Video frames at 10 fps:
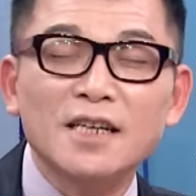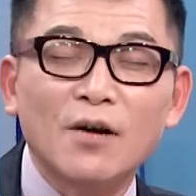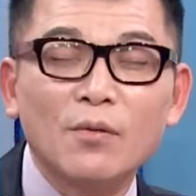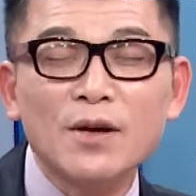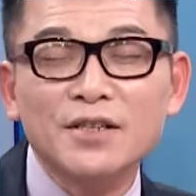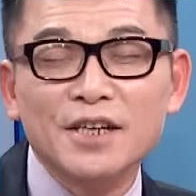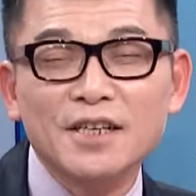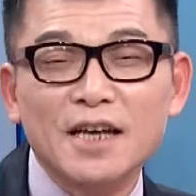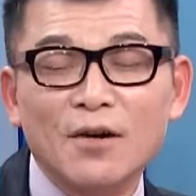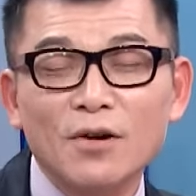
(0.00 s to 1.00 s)
理啊，我没有整
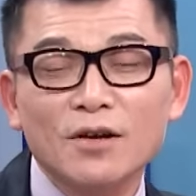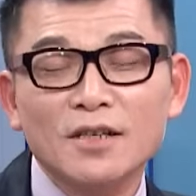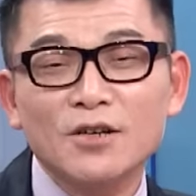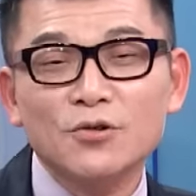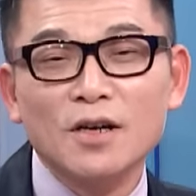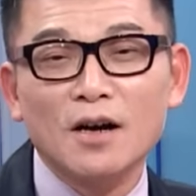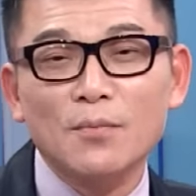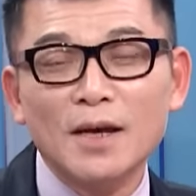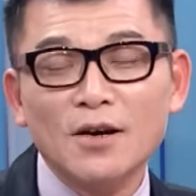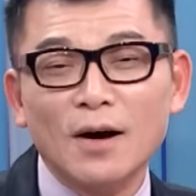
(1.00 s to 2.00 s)
理啊，我有叫你追高
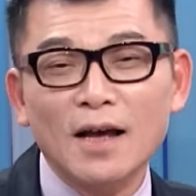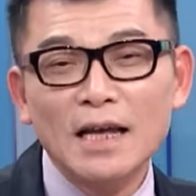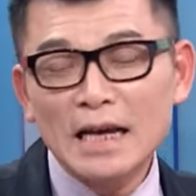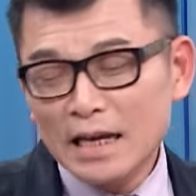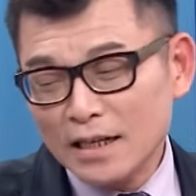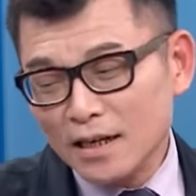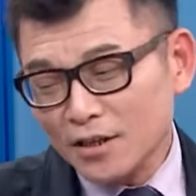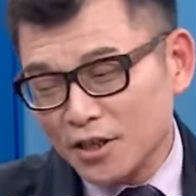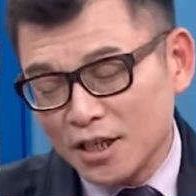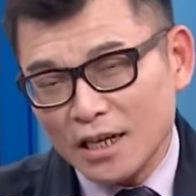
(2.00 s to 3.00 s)
没有啊？你
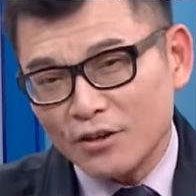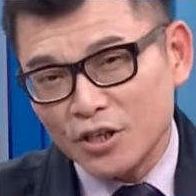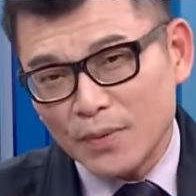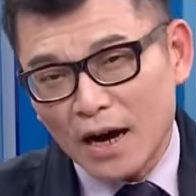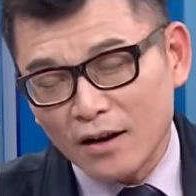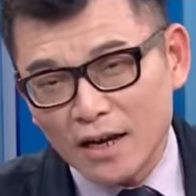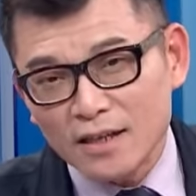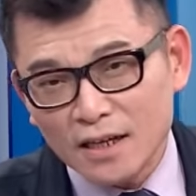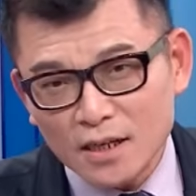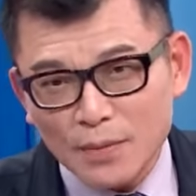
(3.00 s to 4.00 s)
二十七号、十八号两
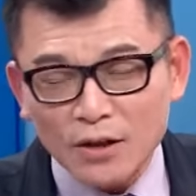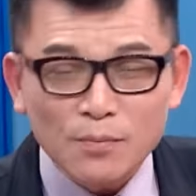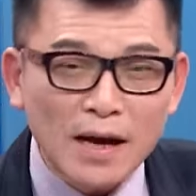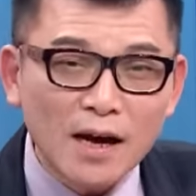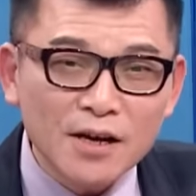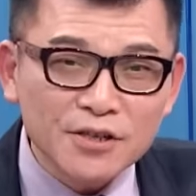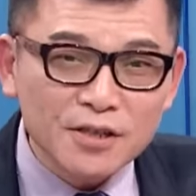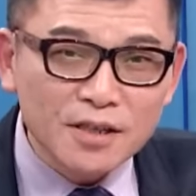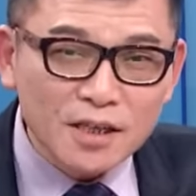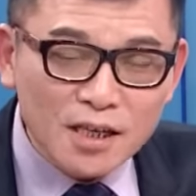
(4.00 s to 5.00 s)
天去买，都买二
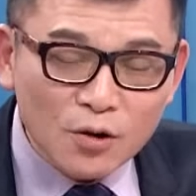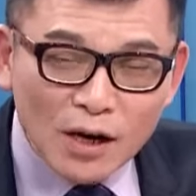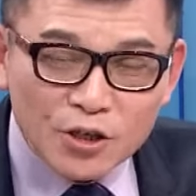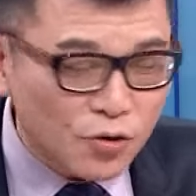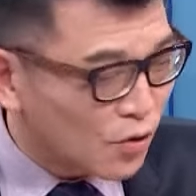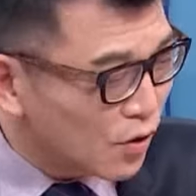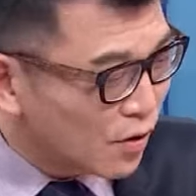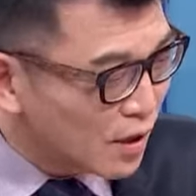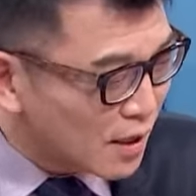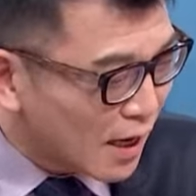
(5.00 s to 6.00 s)
十一块左右
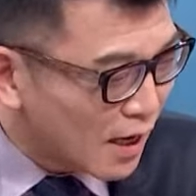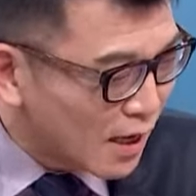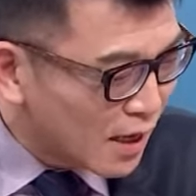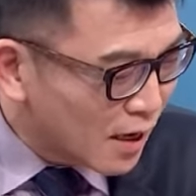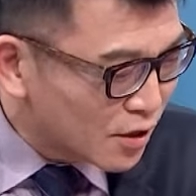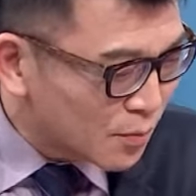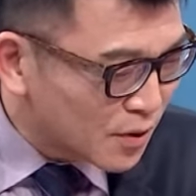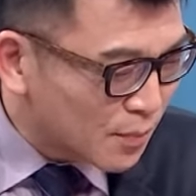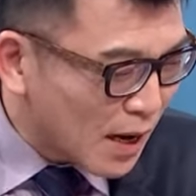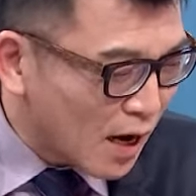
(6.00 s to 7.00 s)
而已啊，二十
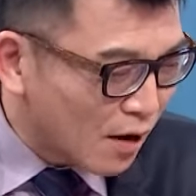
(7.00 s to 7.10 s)
十八